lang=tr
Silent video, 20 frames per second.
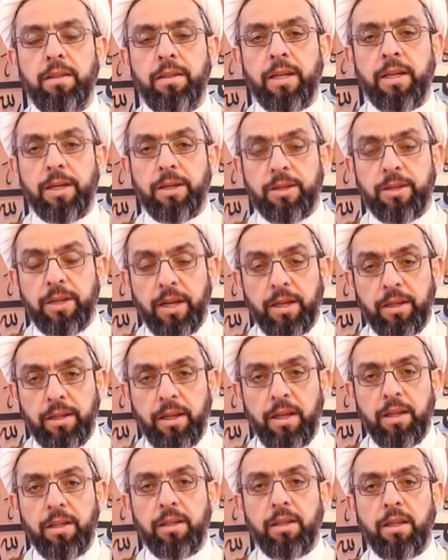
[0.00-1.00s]

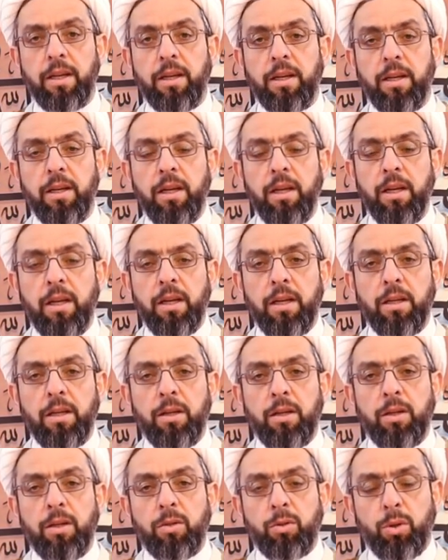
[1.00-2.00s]
Gerçekten de
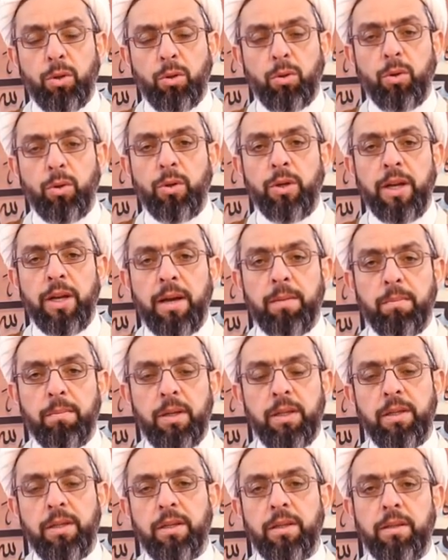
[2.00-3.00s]
çok
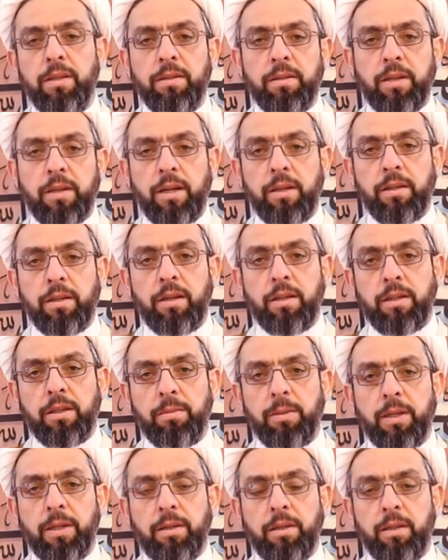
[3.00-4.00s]
önemlidir insanın
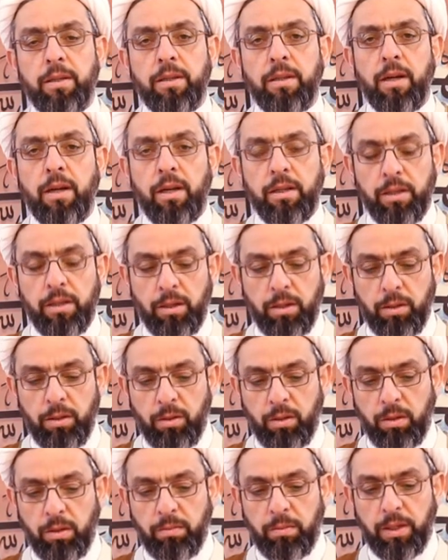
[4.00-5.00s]
akıbetinin hayırlı
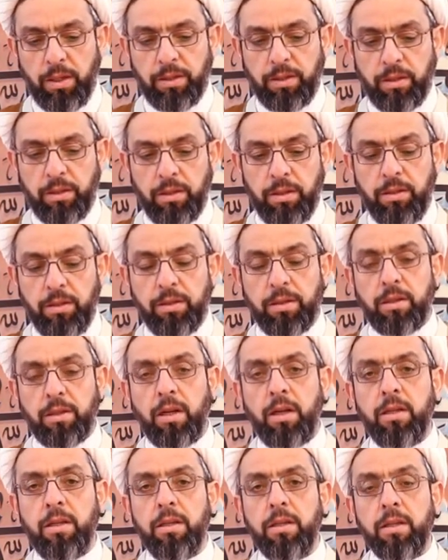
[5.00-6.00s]
olması.
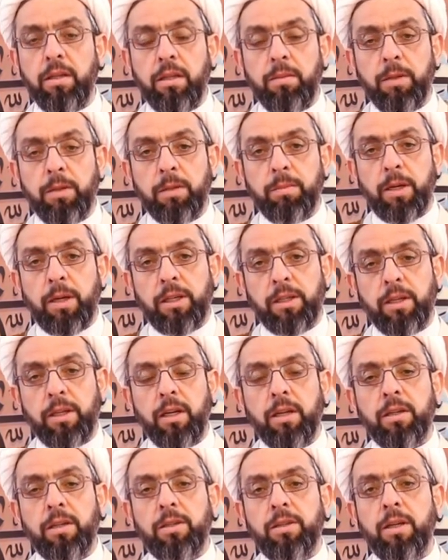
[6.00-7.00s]
İnsan iyi bir
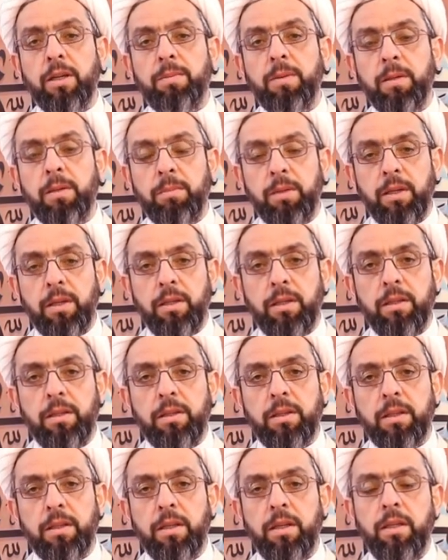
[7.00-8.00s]
başlangıç
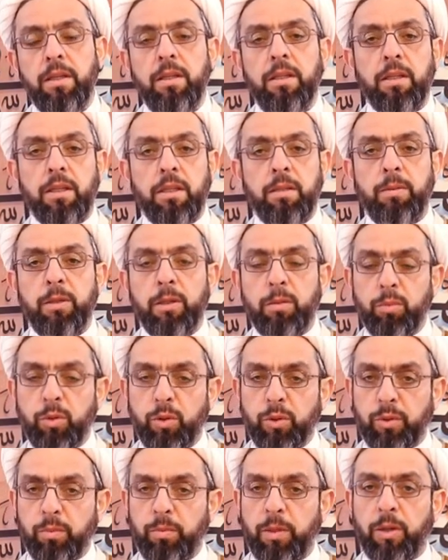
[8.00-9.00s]
yapabilir iyi bir
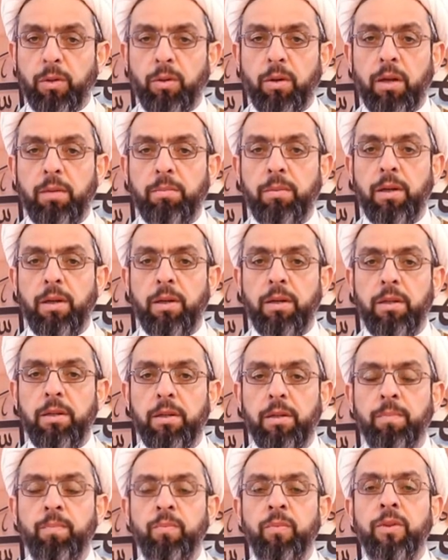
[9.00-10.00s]
Müslüman
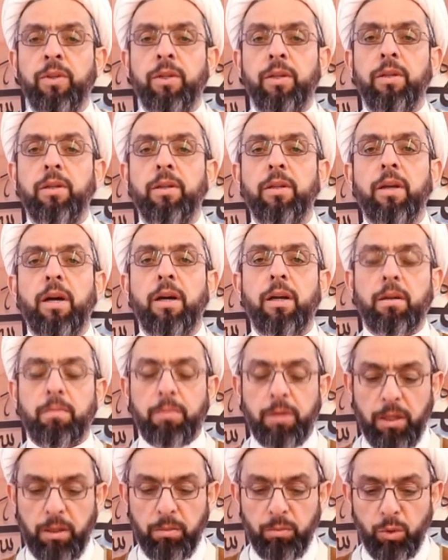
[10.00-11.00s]
olabilir, dindar
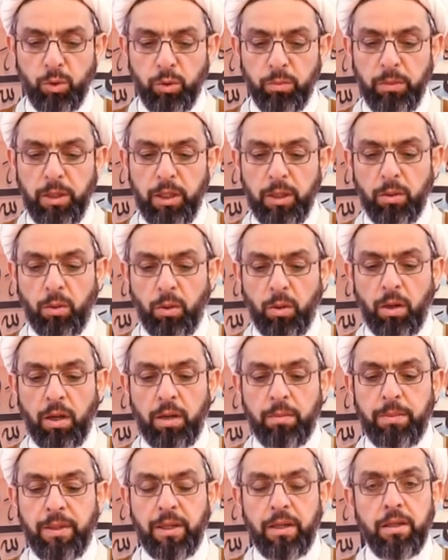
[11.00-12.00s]
bir mümin
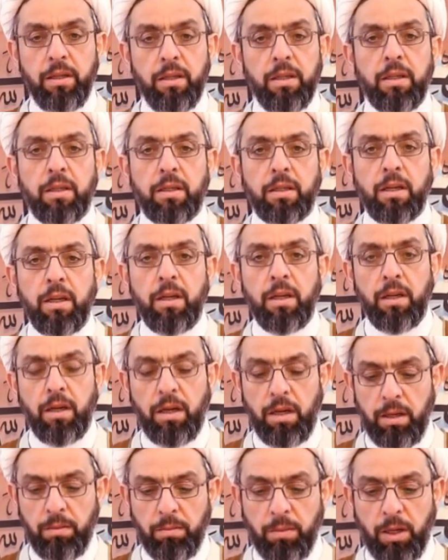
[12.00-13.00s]
olabilir
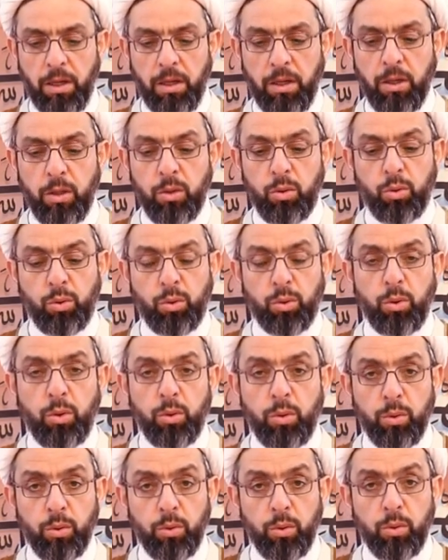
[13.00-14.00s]
ama
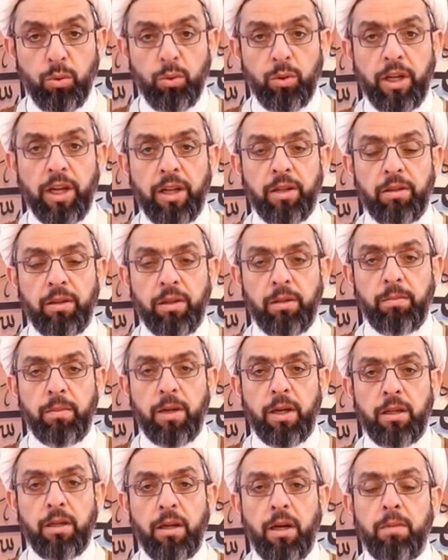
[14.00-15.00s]
sonunu
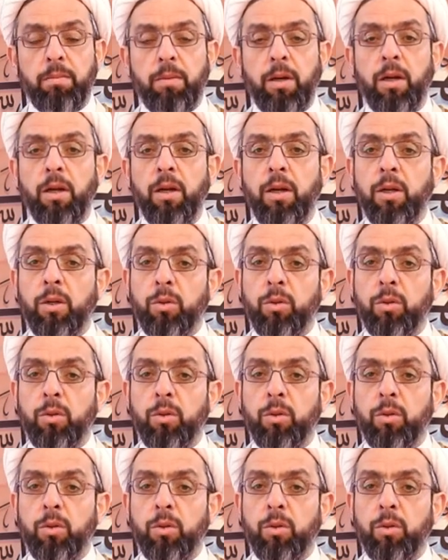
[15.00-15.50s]
getirmek, ama